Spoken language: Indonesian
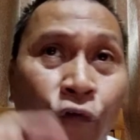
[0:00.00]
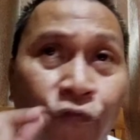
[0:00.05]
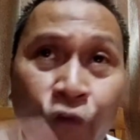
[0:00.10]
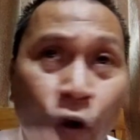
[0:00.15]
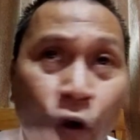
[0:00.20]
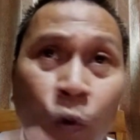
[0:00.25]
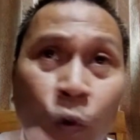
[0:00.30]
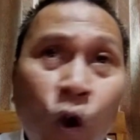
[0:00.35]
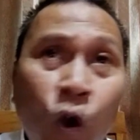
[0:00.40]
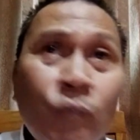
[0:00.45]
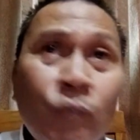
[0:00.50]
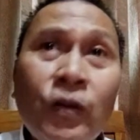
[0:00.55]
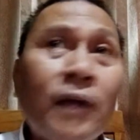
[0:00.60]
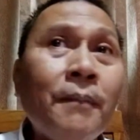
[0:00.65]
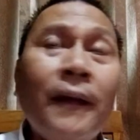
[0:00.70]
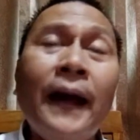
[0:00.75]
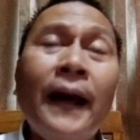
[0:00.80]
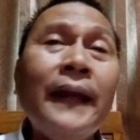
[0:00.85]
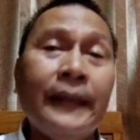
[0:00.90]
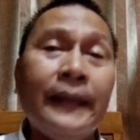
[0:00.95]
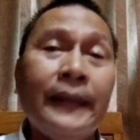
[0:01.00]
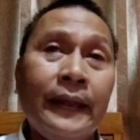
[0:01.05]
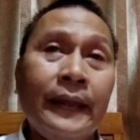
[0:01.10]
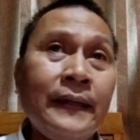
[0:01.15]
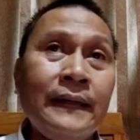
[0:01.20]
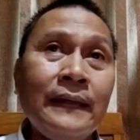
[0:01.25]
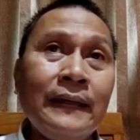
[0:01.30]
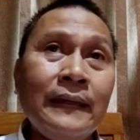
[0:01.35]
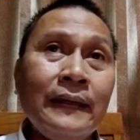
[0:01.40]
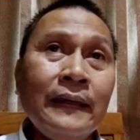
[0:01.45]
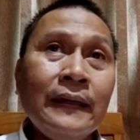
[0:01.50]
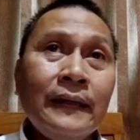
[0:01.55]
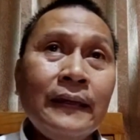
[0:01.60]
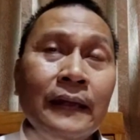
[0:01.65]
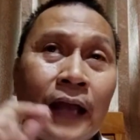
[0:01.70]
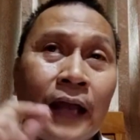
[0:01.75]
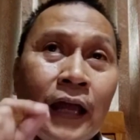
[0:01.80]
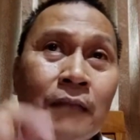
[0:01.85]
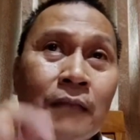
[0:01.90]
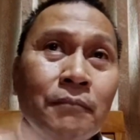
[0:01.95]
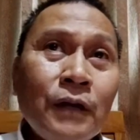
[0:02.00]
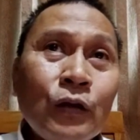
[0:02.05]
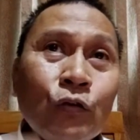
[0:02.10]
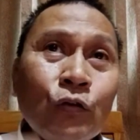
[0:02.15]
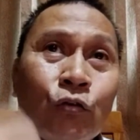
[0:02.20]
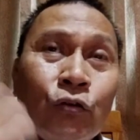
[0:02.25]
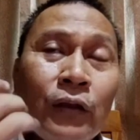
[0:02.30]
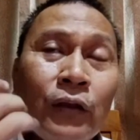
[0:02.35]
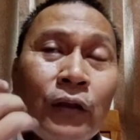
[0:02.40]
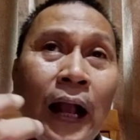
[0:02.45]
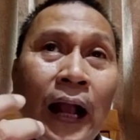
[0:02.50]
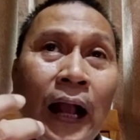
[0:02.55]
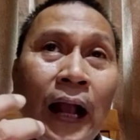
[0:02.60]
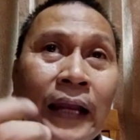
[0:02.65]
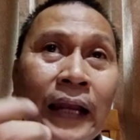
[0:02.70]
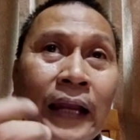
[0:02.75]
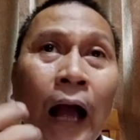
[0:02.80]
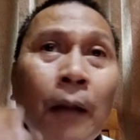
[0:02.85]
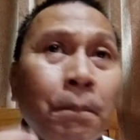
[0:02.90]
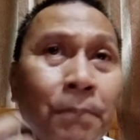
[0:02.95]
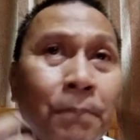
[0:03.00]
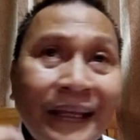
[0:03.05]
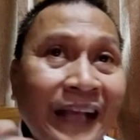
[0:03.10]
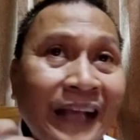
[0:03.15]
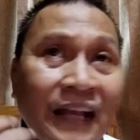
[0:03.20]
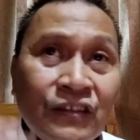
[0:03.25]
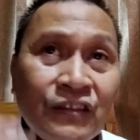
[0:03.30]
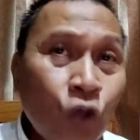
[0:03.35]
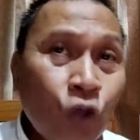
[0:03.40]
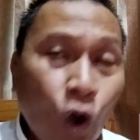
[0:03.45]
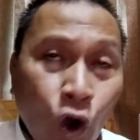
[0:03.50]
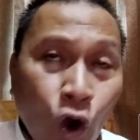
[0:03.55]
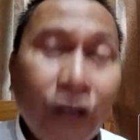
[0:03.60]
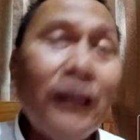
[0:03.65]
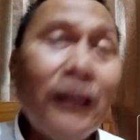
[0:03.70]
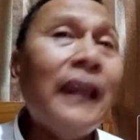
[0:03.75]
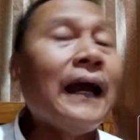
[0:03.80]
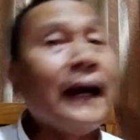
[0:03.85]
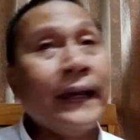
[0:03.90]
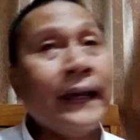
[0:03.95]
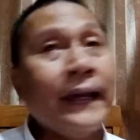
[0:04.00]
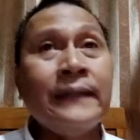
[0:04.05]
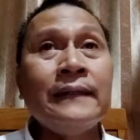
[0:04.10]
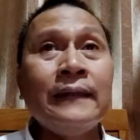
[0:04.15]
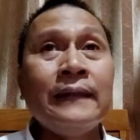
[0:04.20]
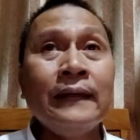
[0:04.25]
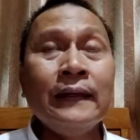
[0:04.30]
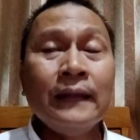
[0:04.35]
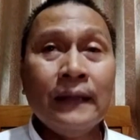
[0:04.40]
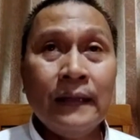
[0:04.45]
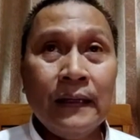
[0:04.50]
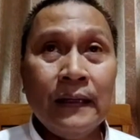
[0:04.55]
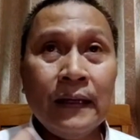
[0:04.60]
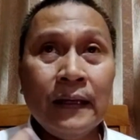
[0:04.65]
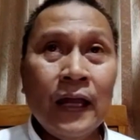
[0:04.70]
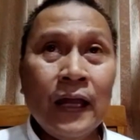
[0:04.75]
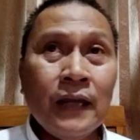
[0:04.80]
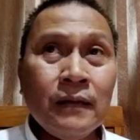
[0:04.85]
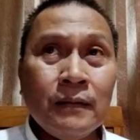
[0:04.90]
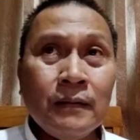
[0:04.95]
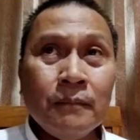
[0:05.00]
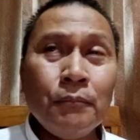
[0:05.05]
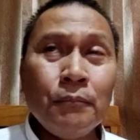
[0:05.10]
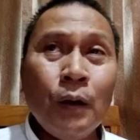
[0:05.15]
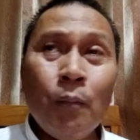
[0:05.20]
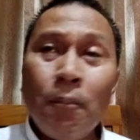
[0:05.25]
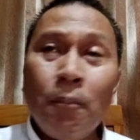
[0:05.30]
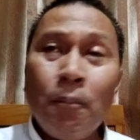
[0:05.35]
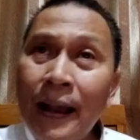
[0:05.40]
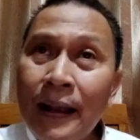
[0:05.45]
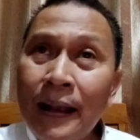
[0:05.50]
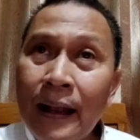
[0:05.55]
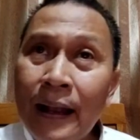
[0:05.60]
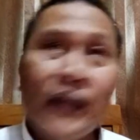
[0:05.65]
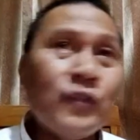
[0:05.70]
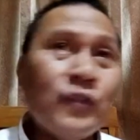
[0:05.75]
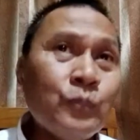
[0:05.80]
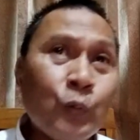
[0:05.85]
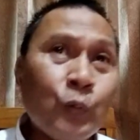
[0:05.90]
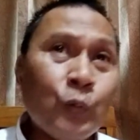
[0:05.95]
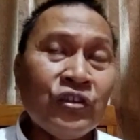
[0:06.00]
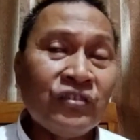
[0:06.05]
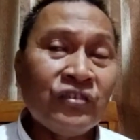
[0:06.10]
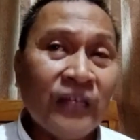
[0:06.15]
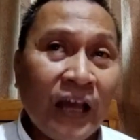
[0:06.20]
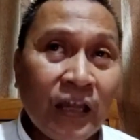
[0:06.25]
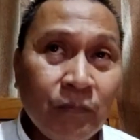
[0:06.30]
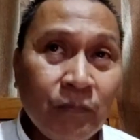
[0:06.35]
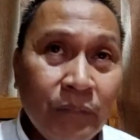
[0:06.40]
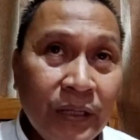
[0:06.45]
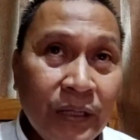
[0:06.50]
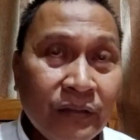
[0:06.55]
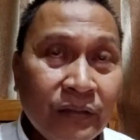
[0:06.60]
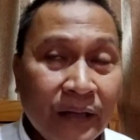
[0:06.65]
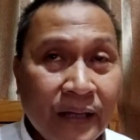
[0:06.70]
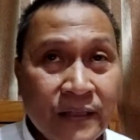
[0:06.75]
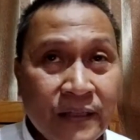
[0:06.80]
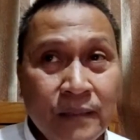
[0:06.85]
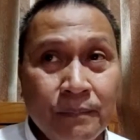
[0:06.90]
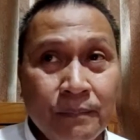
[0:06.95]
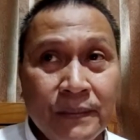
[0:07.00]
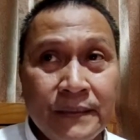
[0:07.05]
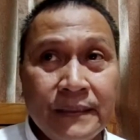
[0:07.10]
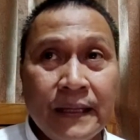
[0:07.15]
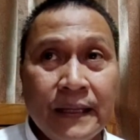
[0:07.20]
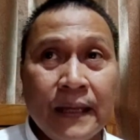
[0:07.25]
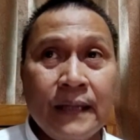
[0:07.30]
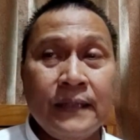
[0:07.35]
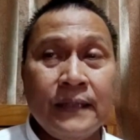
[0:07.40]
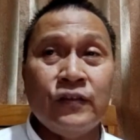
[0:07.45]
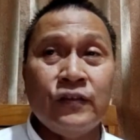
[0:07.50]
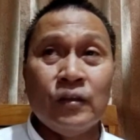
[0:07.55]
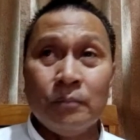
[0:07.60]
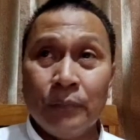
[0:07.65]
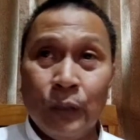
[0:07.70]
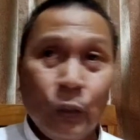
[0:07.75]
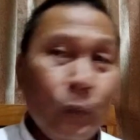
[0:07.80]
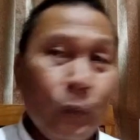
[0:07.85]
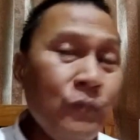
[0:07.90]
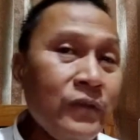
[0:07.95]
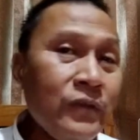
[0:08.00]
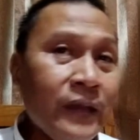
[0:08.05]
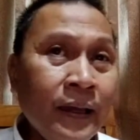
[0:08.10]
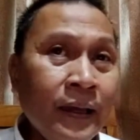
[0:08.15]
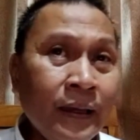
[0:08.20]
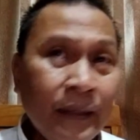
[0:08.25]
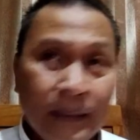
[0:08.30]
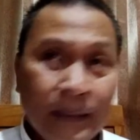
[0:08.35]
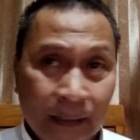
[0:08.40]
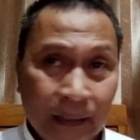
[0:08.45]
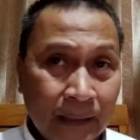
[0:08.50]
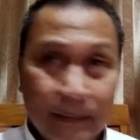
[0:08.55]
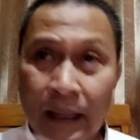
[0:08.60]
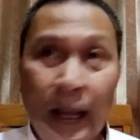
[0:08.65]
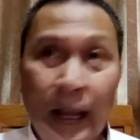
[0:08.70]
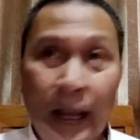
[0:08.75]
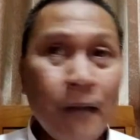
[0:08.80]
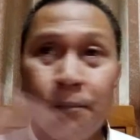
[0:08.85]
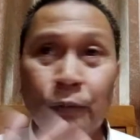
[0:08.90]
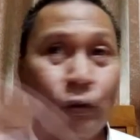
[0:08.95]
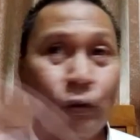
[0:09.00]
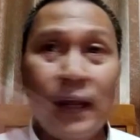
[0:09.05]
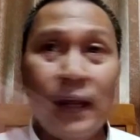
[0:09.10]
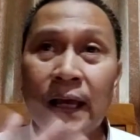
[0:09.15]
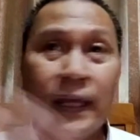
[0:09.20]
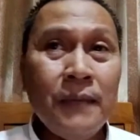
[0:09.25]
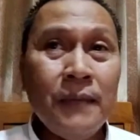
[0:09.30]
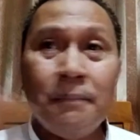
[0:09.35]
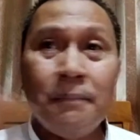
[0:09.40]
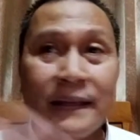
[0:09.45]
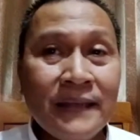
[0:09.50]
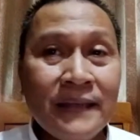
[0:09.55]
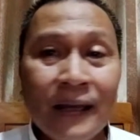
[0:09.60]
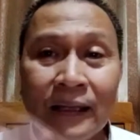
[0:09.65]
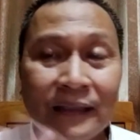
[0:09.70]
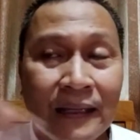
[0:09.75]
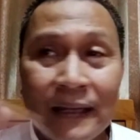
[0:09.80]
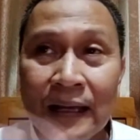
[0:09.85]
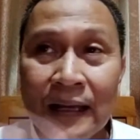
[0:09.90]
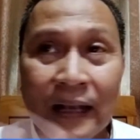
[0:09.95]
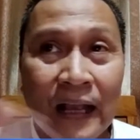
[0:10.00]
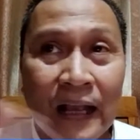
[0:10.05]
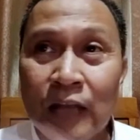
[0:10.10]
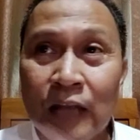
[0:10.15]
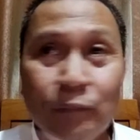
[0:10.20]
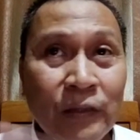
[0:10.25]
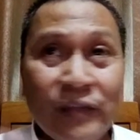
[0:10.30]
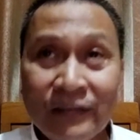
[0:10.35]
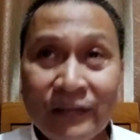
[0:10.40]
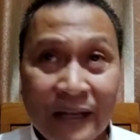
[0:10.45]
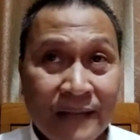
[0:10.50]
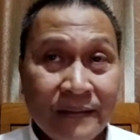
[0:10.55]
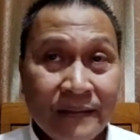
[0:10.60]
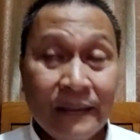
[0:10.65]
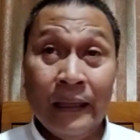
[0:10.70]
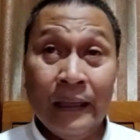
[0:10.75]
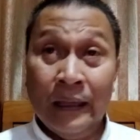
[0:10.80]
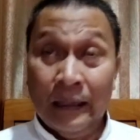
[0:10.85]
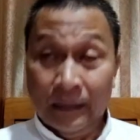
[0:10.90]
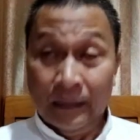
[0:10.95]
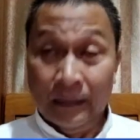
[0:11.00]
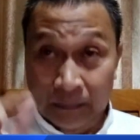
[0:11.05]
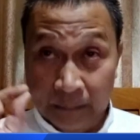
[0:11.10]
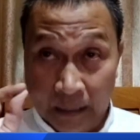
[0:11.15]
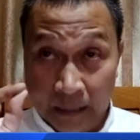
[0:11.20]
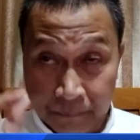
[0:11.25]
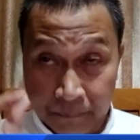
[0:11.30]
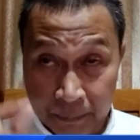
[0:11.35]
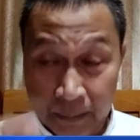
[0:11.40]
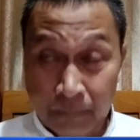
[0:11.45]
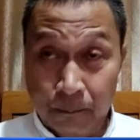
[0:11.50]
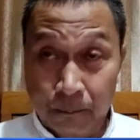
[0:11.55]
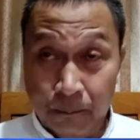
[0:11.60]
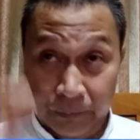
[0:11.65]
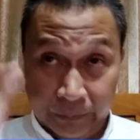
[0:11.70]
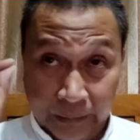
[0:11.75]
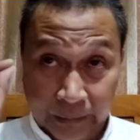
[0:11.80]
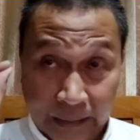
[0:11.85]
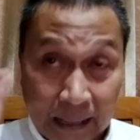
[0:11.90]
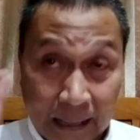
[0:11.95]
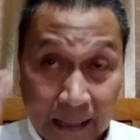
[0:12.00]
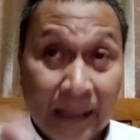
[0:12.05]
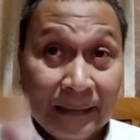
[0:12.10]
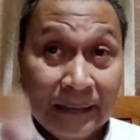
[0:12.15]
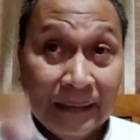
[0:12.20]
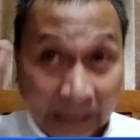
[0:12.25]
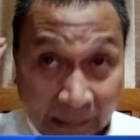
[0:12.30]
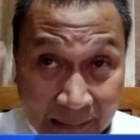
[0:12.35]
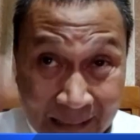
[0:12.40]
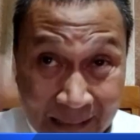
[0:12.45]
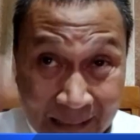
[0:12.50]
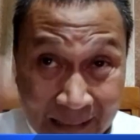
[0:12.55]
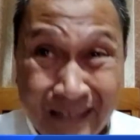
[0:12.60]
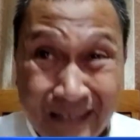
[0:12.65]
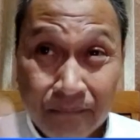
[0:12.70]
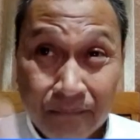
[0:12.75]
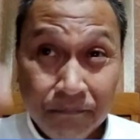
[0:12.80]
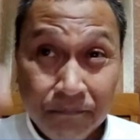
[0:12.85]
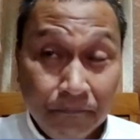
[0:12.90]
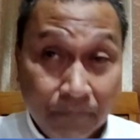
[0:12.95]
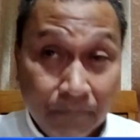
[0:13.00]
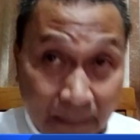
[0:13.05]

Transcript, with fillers: work from home kemarin, dengan menggunakan aplikasi online, dengan memangkas proses administrasi menjadi sebelumnya, kita nggak perlu lagi banyak tenaga administrasi tetapi mhm. tenaga teknis,